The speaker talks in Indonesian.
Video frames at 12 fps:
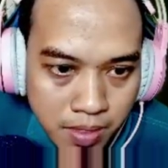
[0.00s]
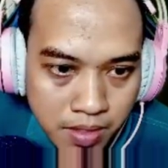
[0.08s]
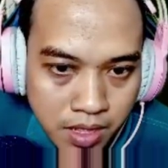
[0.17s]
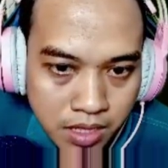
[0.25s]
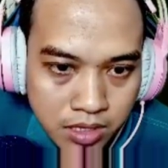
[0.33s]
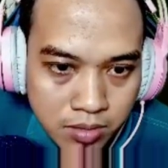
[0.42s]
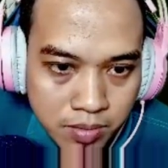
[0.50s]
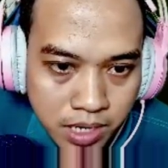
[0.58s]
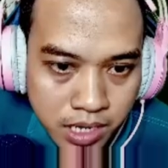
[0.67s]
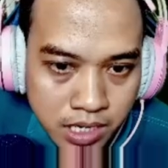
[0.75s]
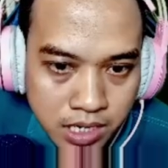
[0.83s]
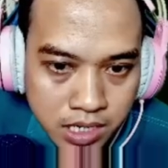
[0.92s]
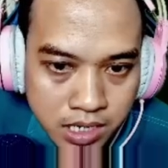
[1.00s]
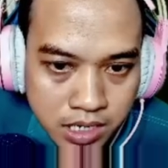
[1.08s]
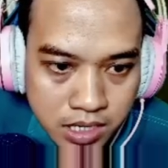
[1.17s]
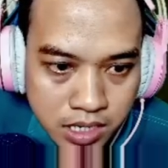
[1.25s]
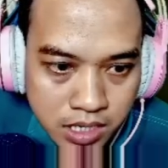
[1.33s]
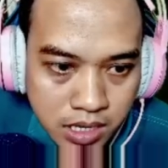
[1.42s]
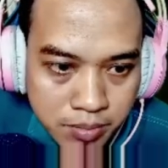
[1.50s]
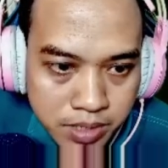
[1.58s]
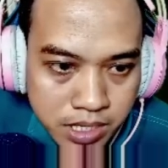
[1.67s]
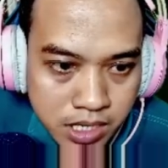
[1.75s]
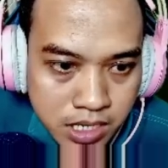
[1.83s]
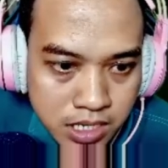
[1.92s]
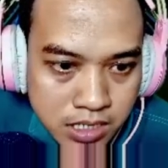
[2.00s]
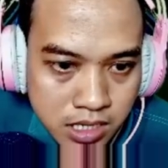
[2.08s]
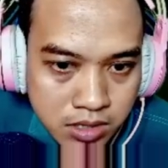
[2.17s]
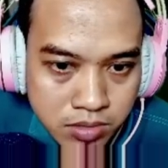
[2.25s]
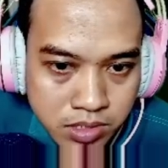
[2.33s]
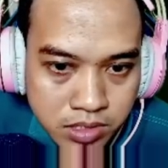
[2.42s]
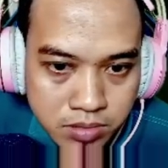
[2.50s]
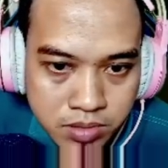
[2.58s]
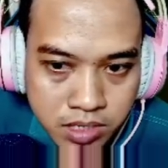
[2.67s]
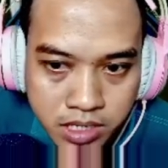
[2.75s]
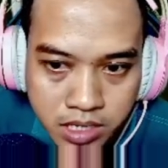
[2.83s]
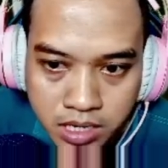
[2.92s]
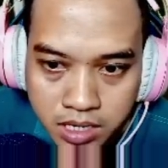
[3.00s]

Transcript: atau pakai lilin kita ambil lilinnya satu gitu boleh nggak